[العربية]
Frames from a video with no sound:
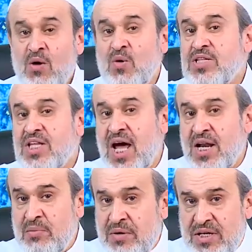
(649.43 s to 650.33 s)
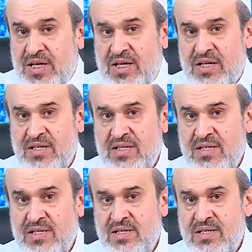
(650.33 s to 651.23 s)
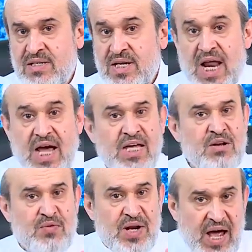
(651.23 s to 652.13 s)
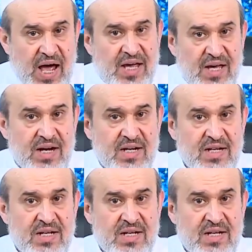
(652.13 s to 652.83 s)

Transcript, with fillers: والطالبيين لكن في الآخر